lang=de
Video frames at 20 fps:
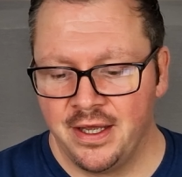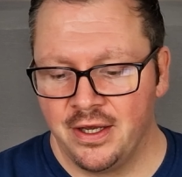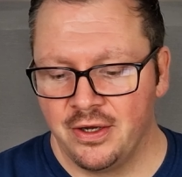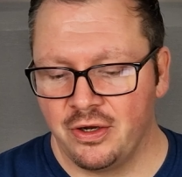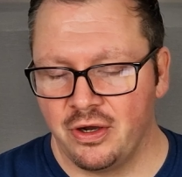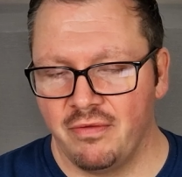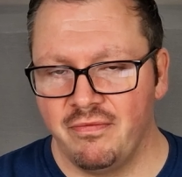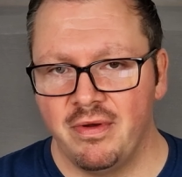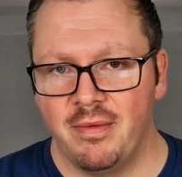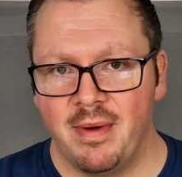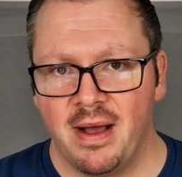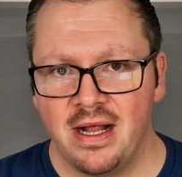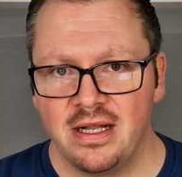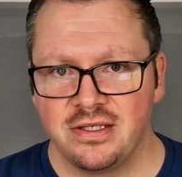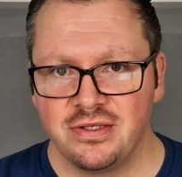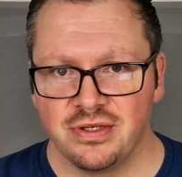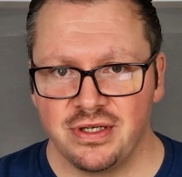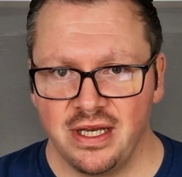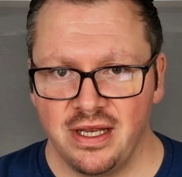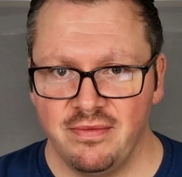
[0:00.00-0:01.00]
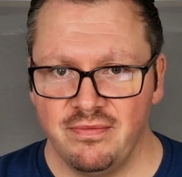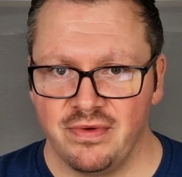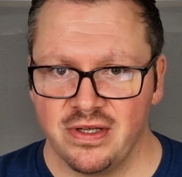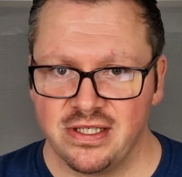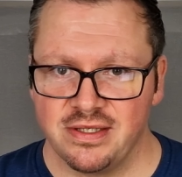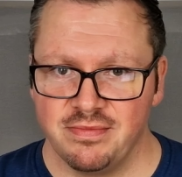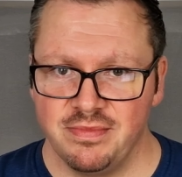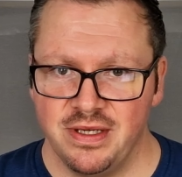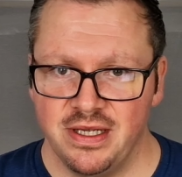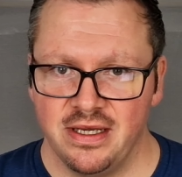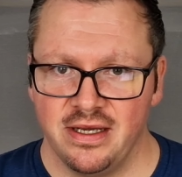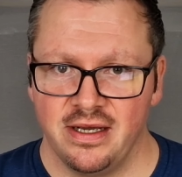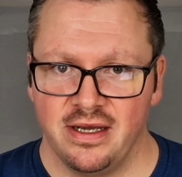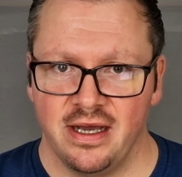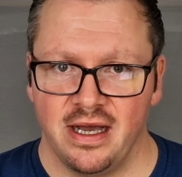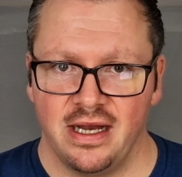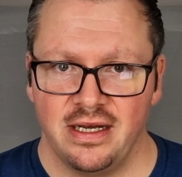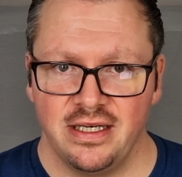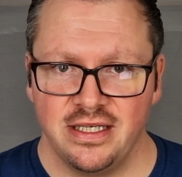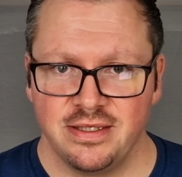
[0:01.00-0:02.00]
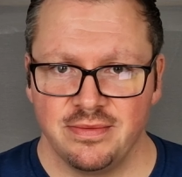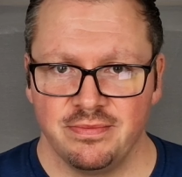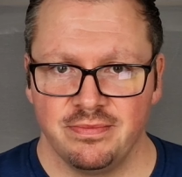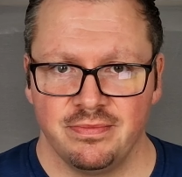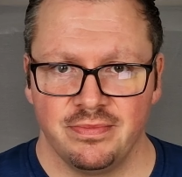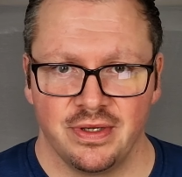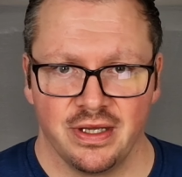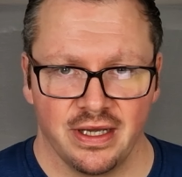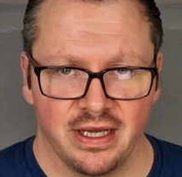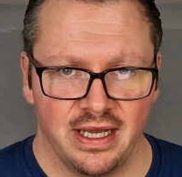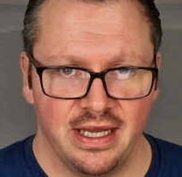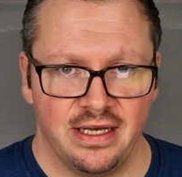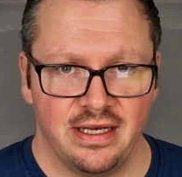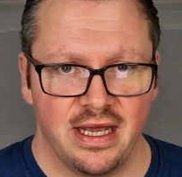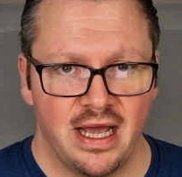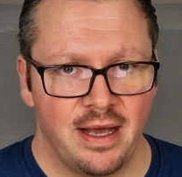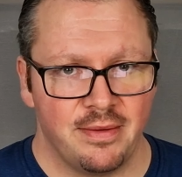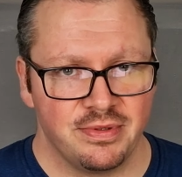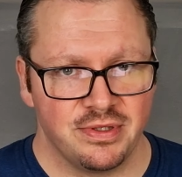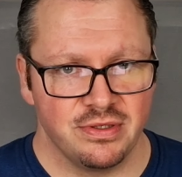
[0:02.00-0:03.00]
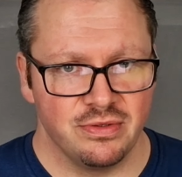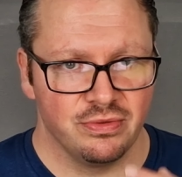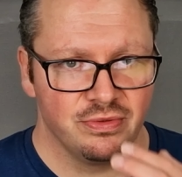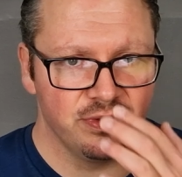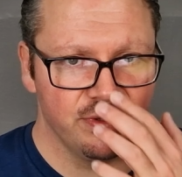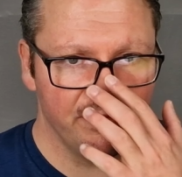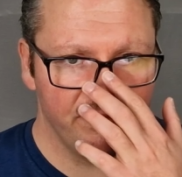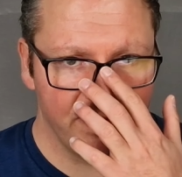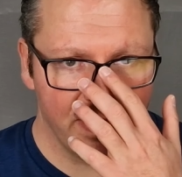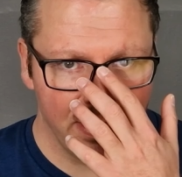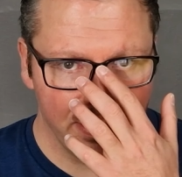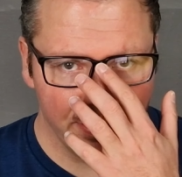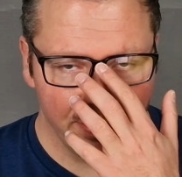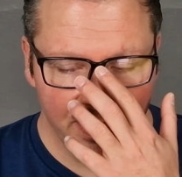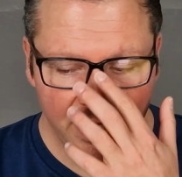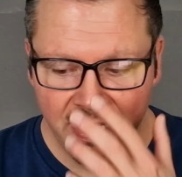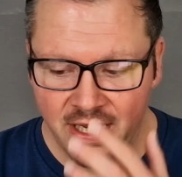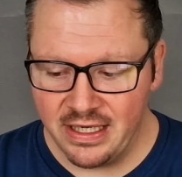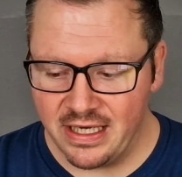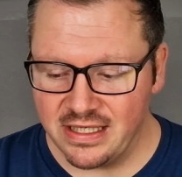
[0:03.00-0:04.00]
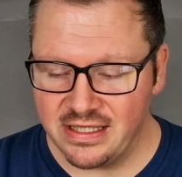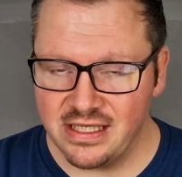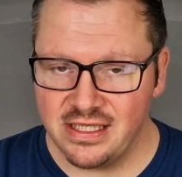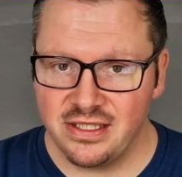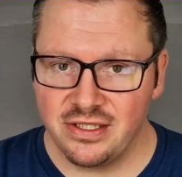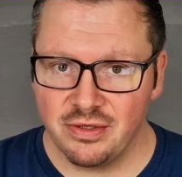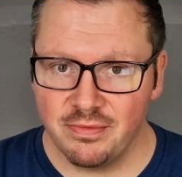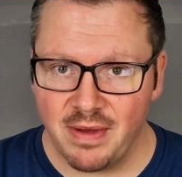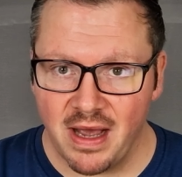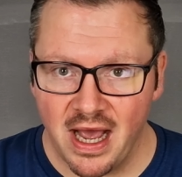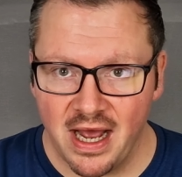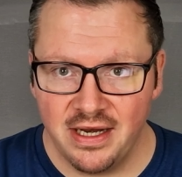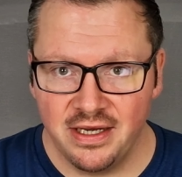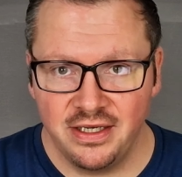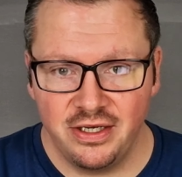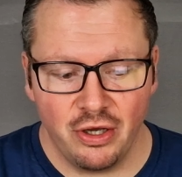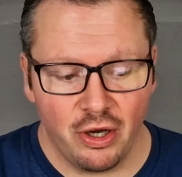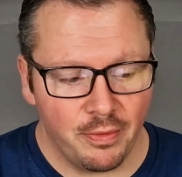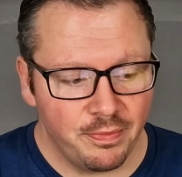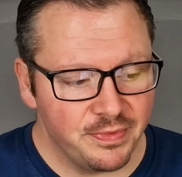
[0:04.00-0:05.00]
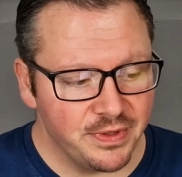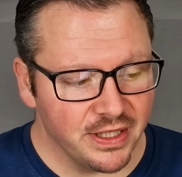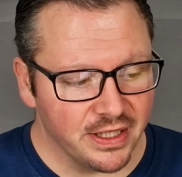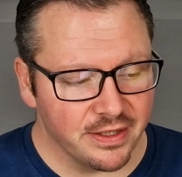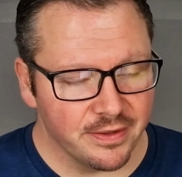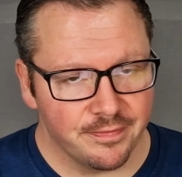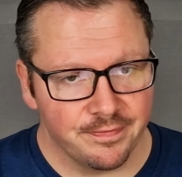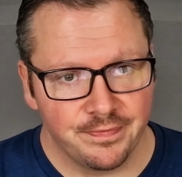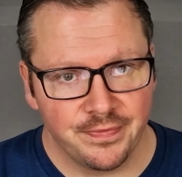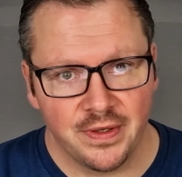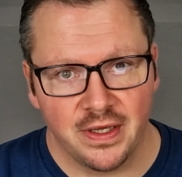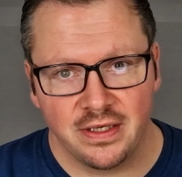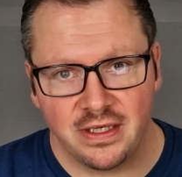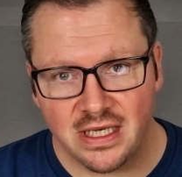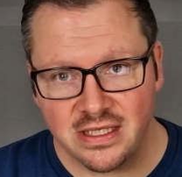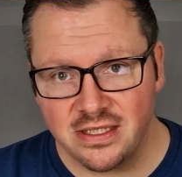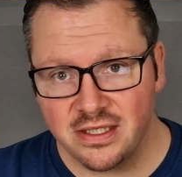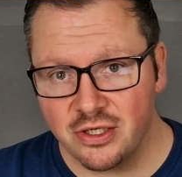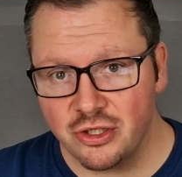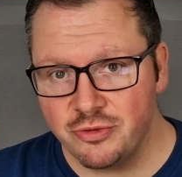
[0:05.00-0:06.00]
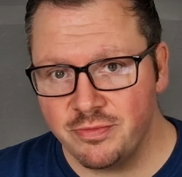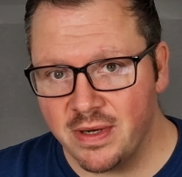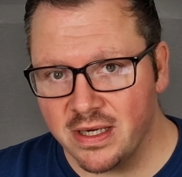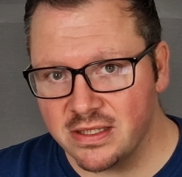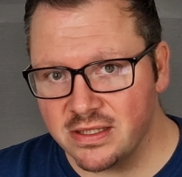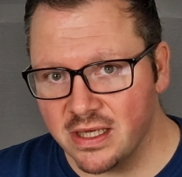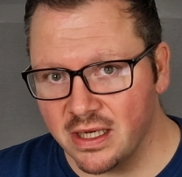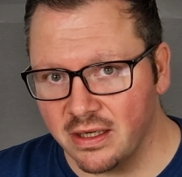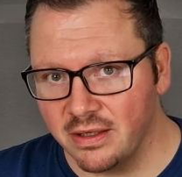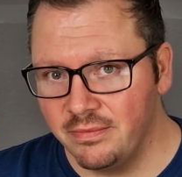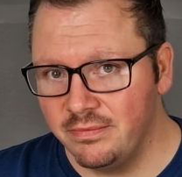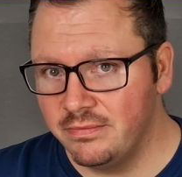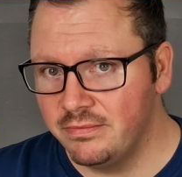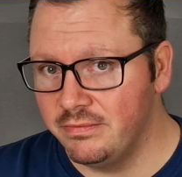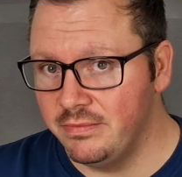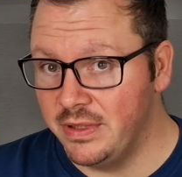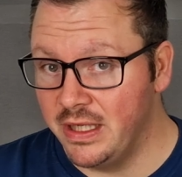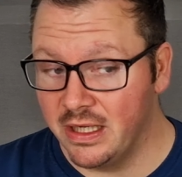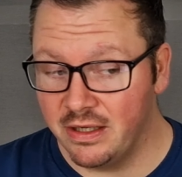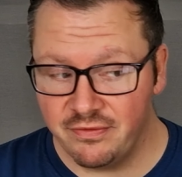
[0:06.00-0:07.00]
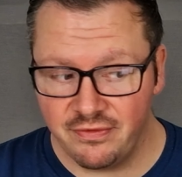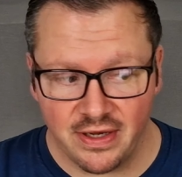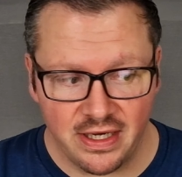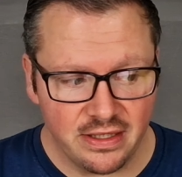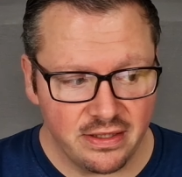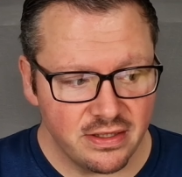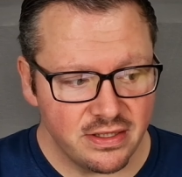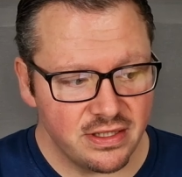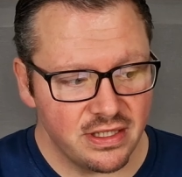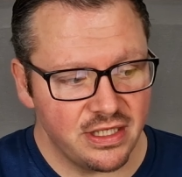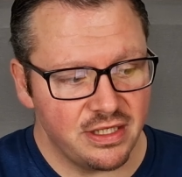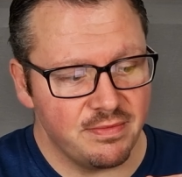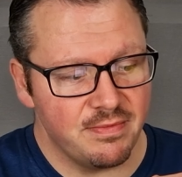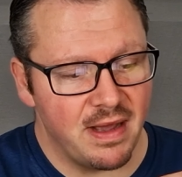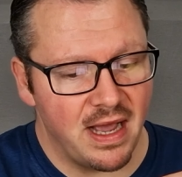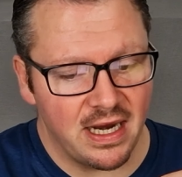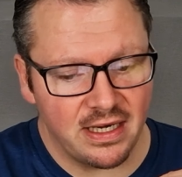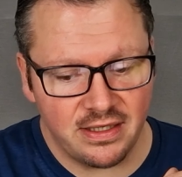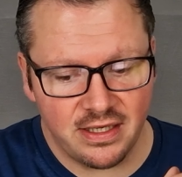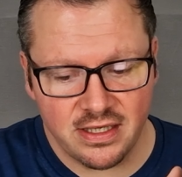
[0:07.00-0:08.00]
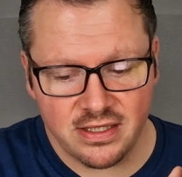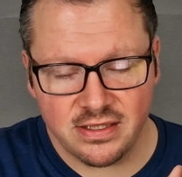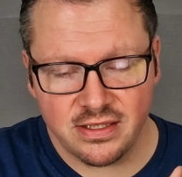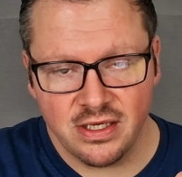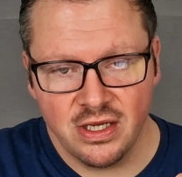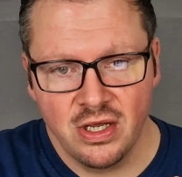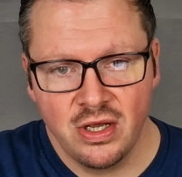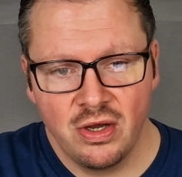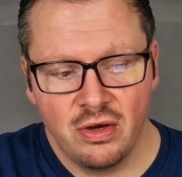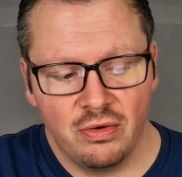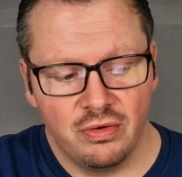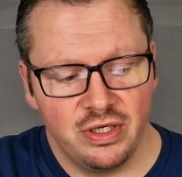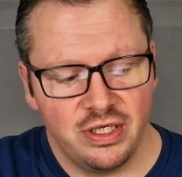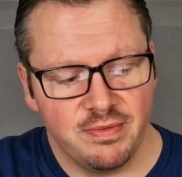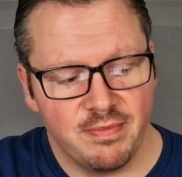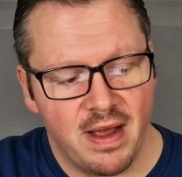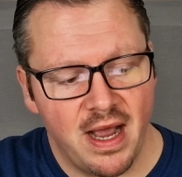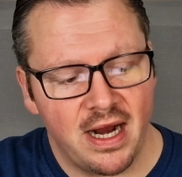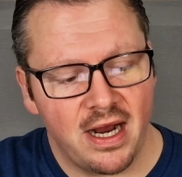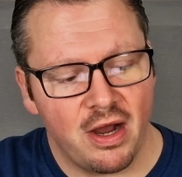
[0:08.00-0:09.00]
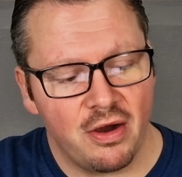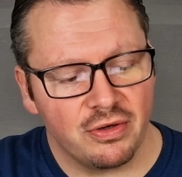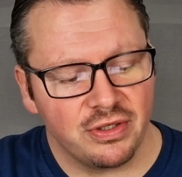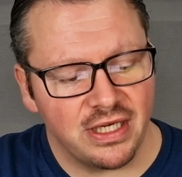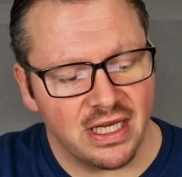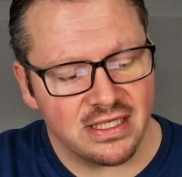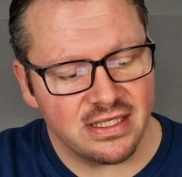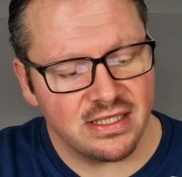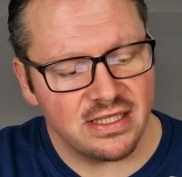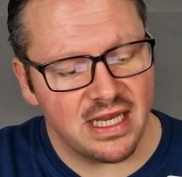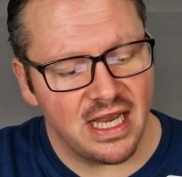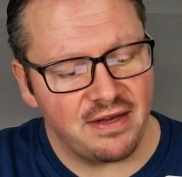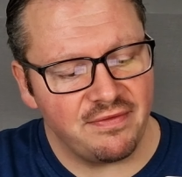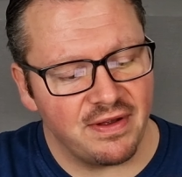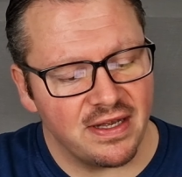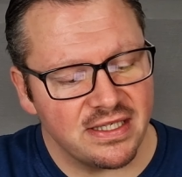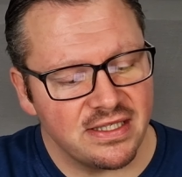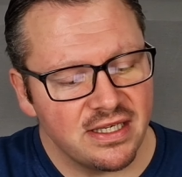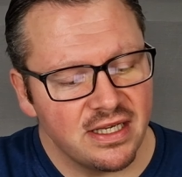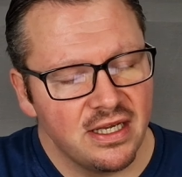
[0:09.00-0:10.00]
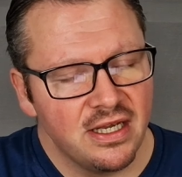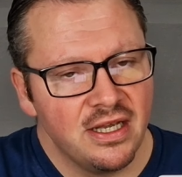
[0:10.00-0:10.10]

kommen wir mal zu dem, was mir an diesem Gerät absolut gefällt. Das ist zum einen die Optik. Das ist Geschmackssache. Mir gefällt es, ich mag das und ich mag auch, dass es etwas